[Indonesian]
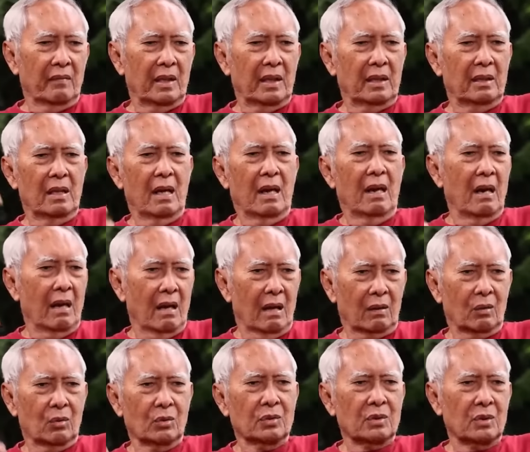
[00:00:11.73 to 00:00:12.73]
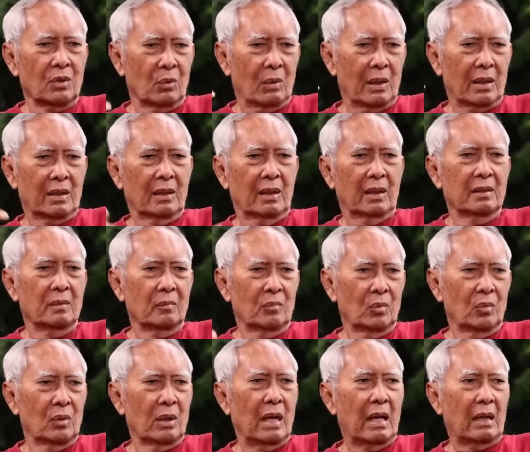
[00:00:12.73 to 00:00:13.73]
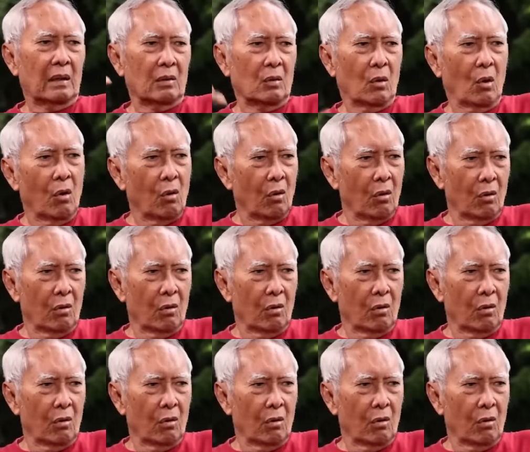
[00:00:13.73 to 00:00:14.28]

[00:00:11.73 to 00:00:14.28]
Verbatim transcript: tidak harus keluarganya Bung Karno.